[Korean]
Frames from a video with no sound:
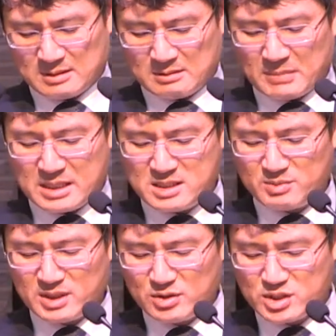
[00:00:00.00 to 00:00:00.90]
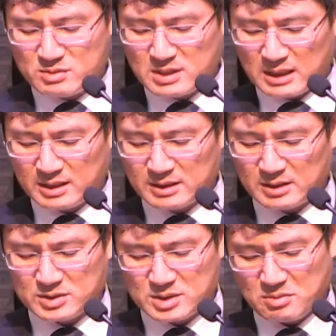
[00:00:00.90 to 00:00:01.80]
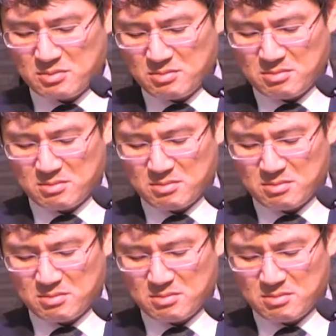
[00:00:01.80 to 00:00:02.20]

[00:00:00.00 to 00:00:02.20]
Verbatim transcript: 말씀에는 열심을 갖게 되어지고